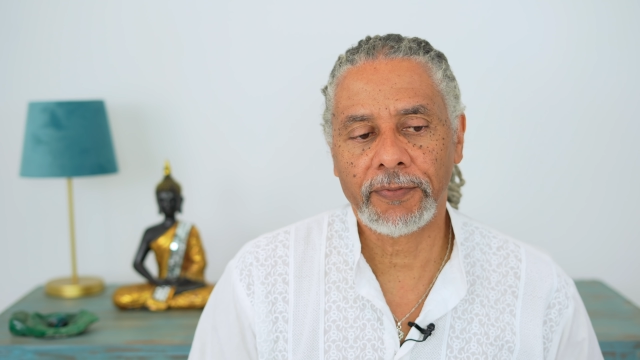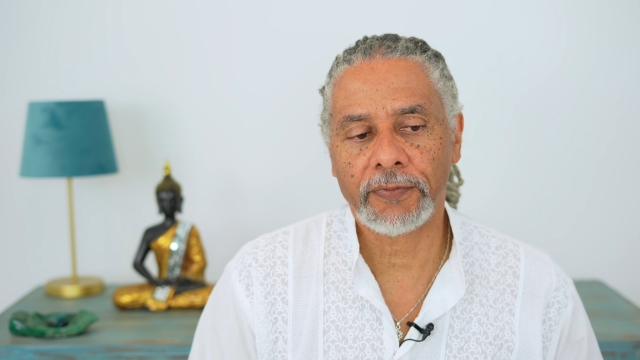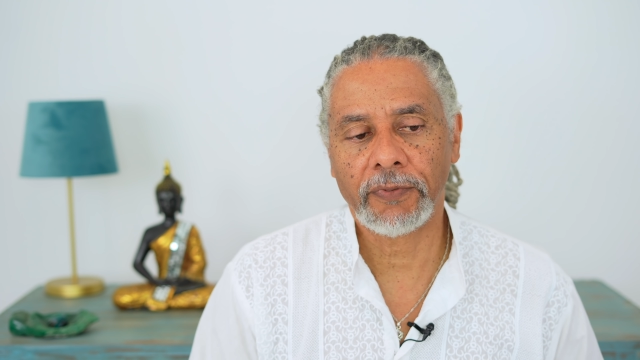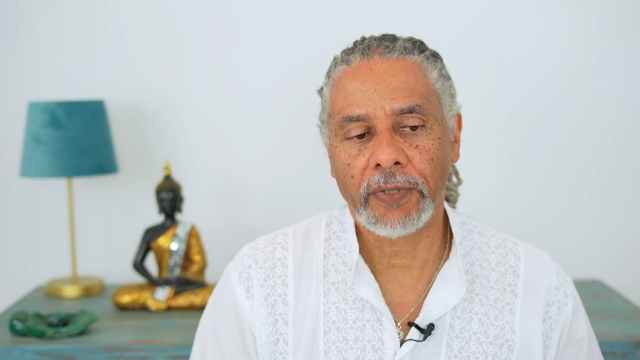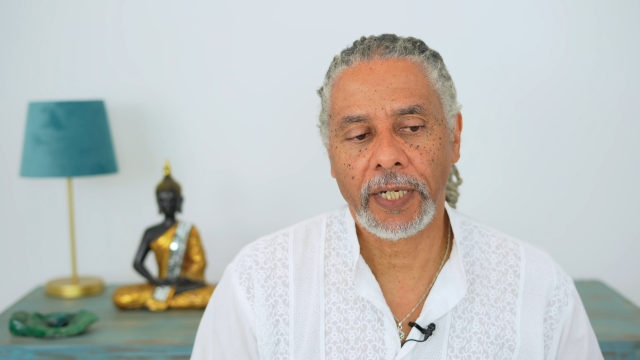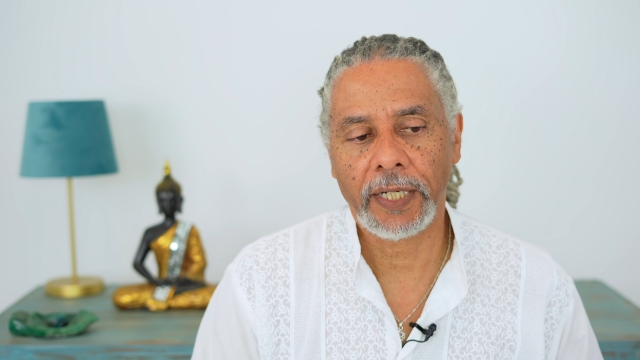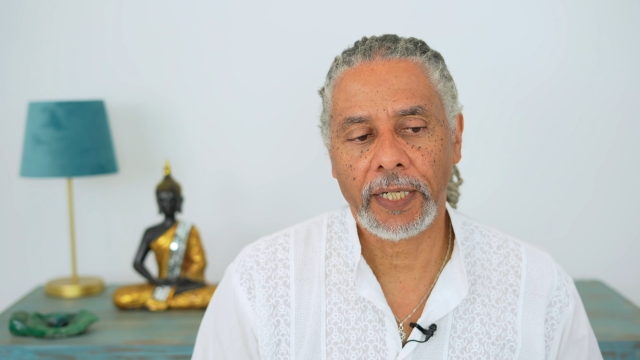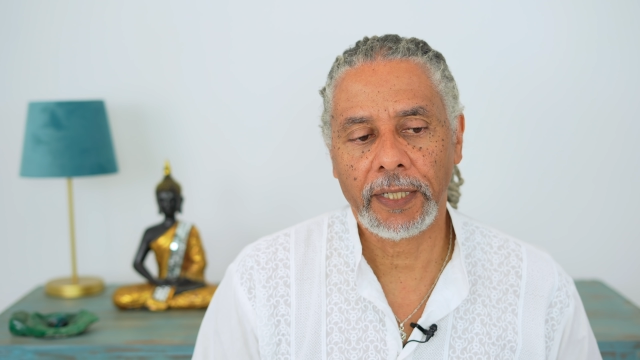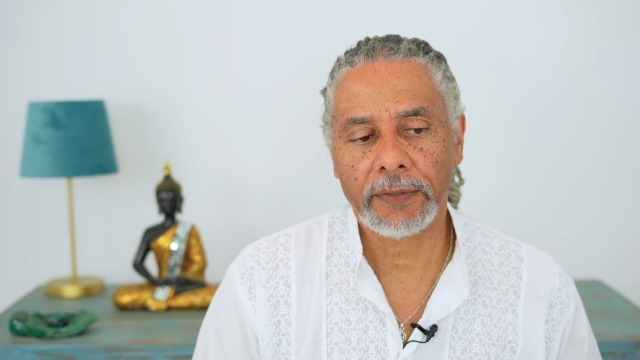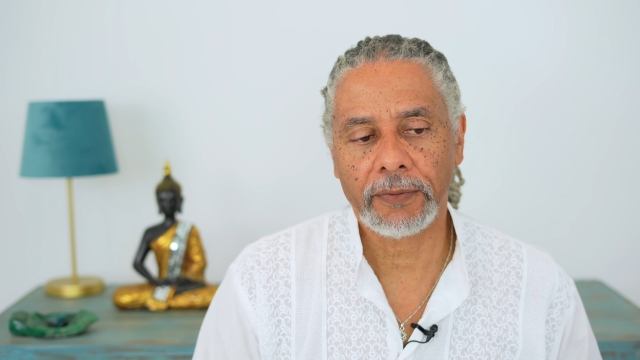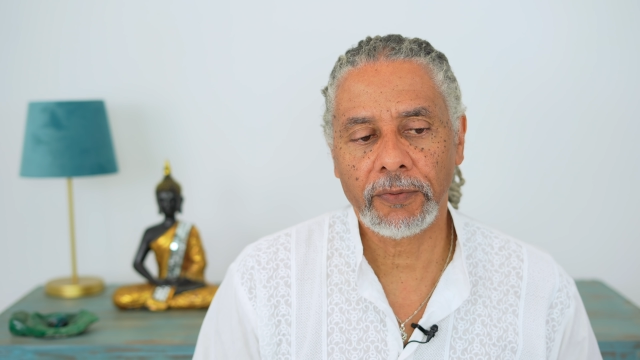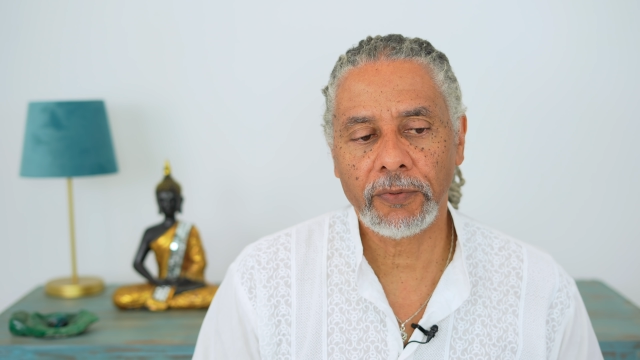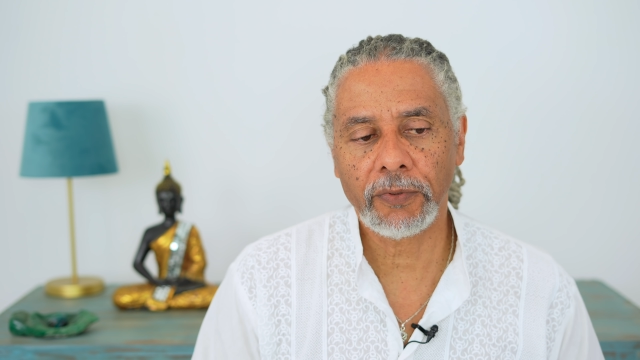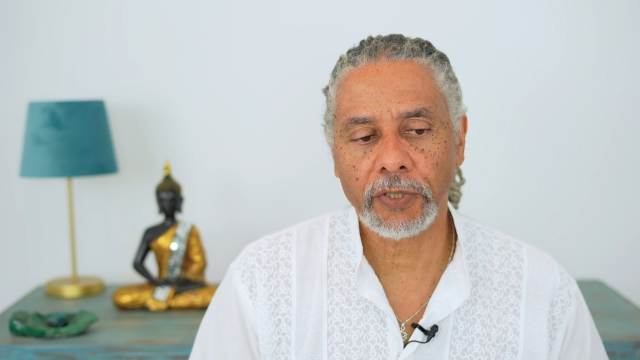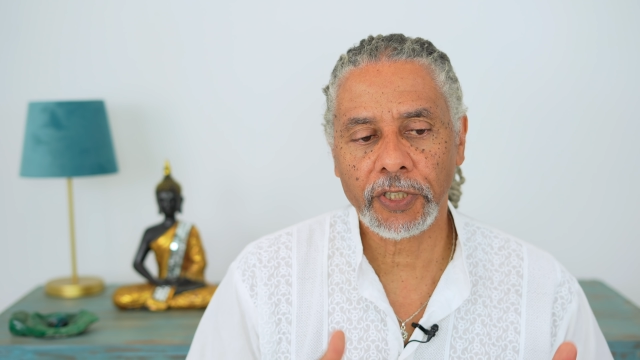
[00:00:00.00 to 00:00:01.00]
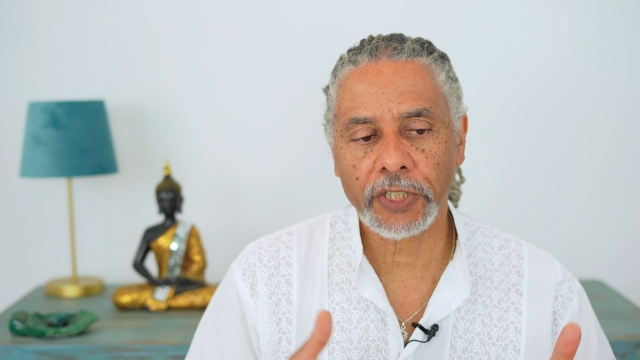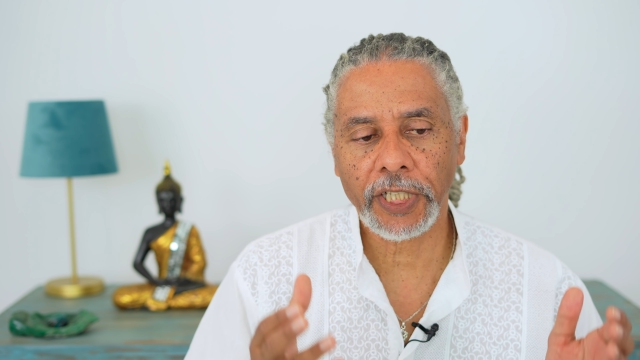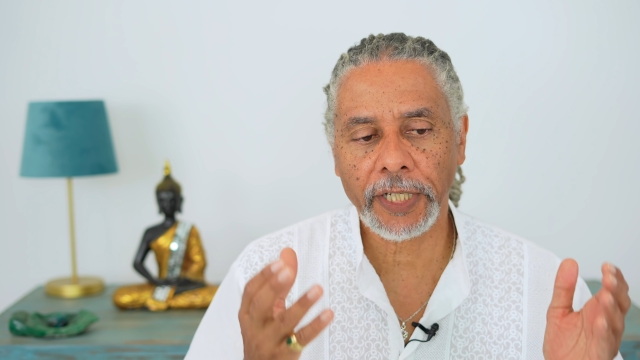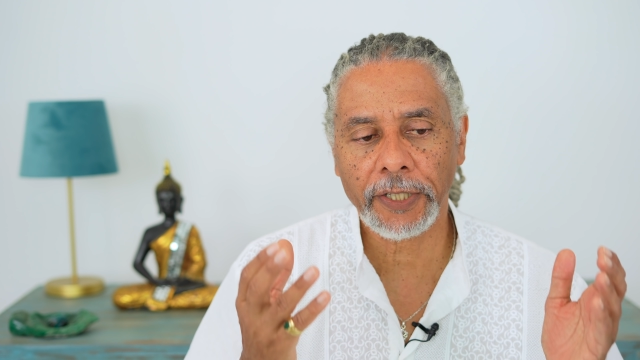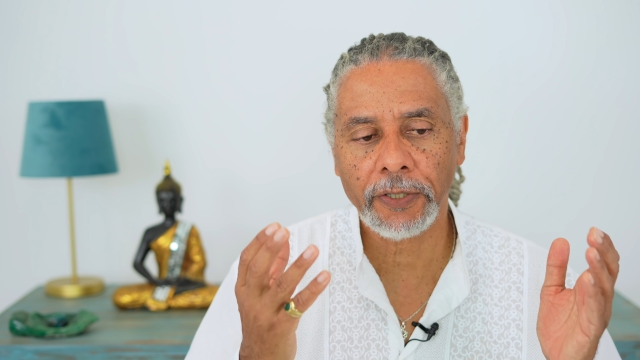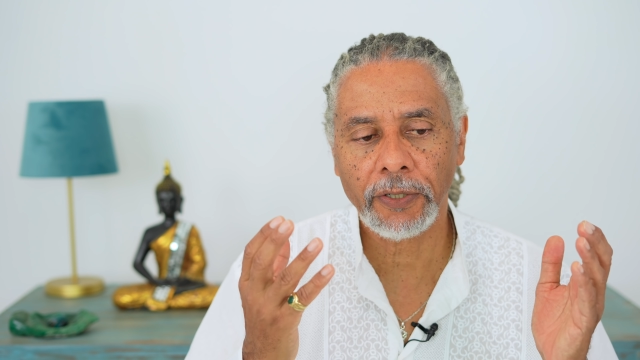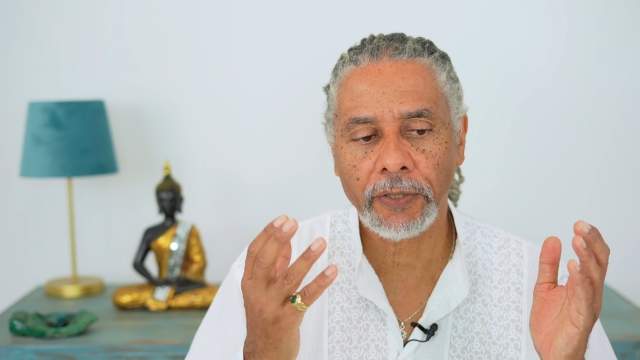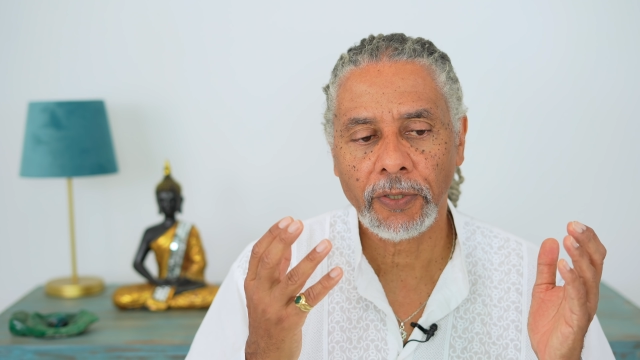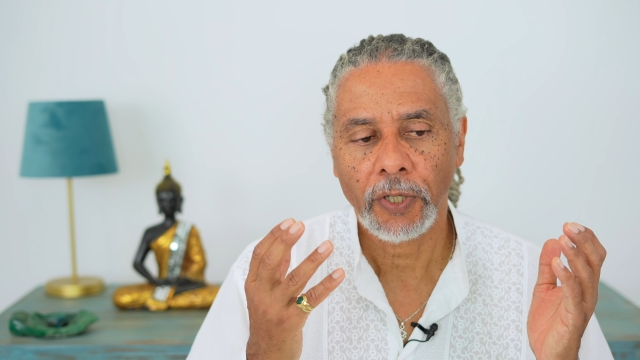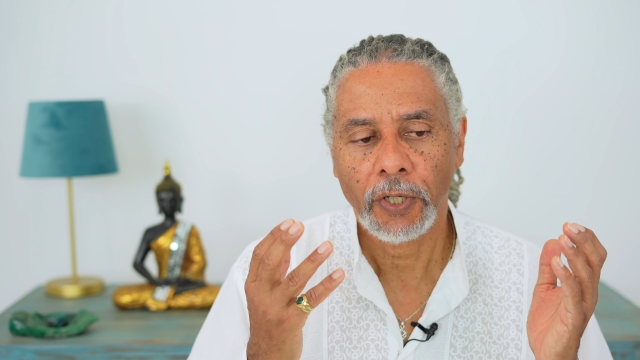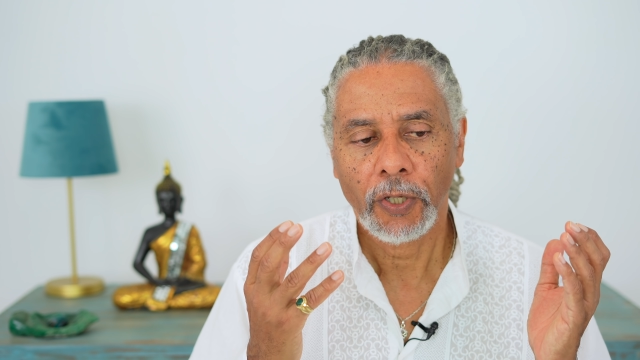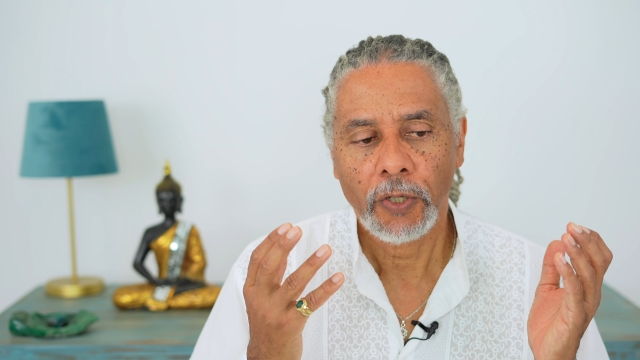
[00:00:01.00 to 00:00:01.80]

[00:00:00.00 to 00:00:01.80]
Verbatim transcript: fois à tout un chacun